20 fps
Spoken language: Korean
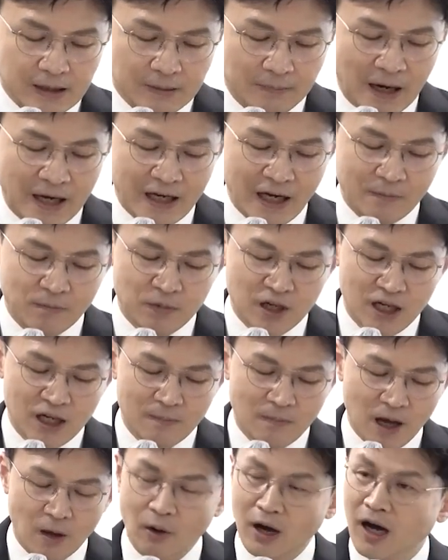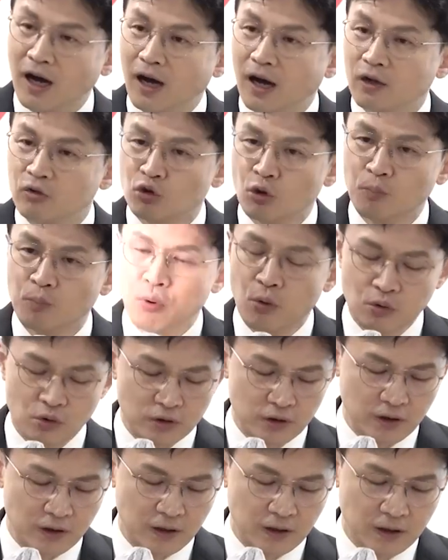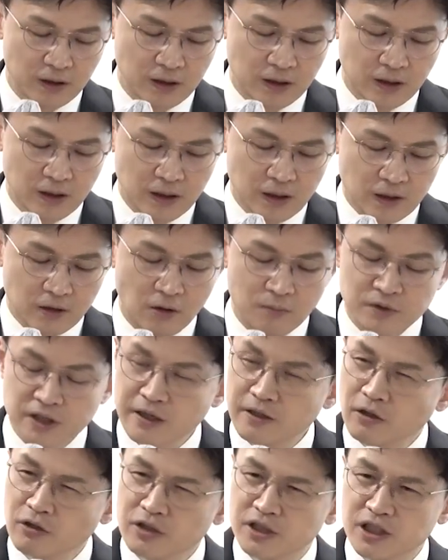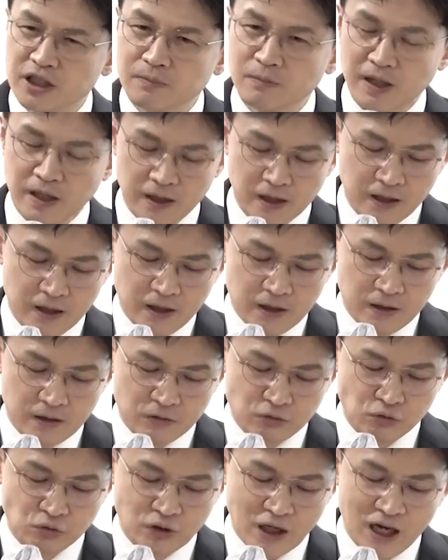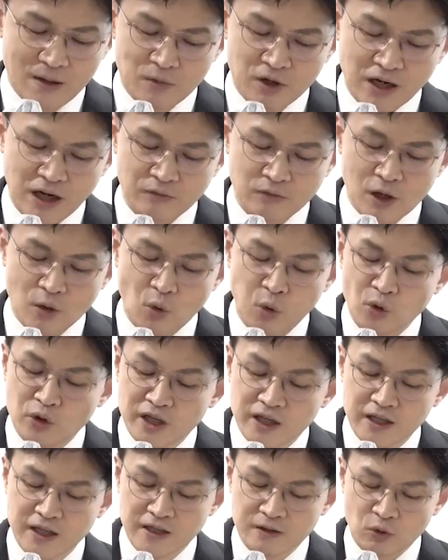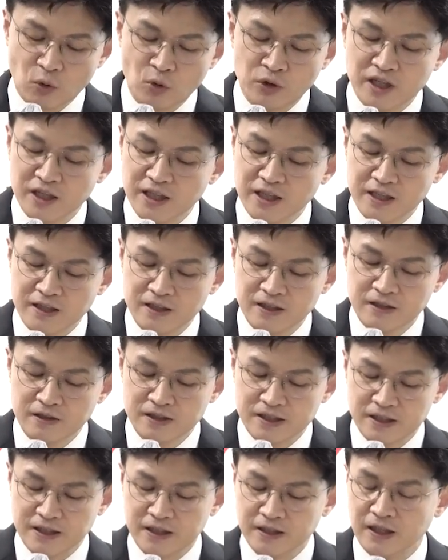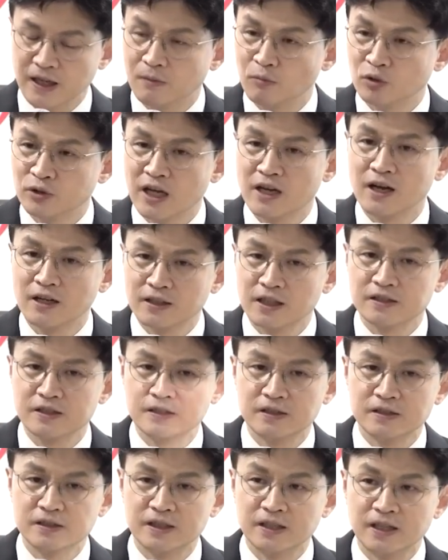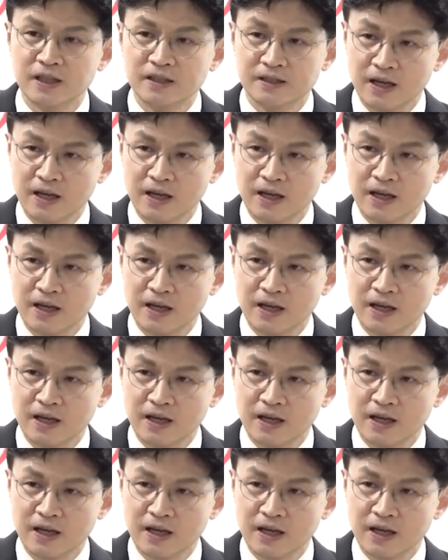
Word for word: 마약 밀매와 조폭을 검찰이 열심히 수사하면 안 될 공익이 있는지 한번 생각나시는 게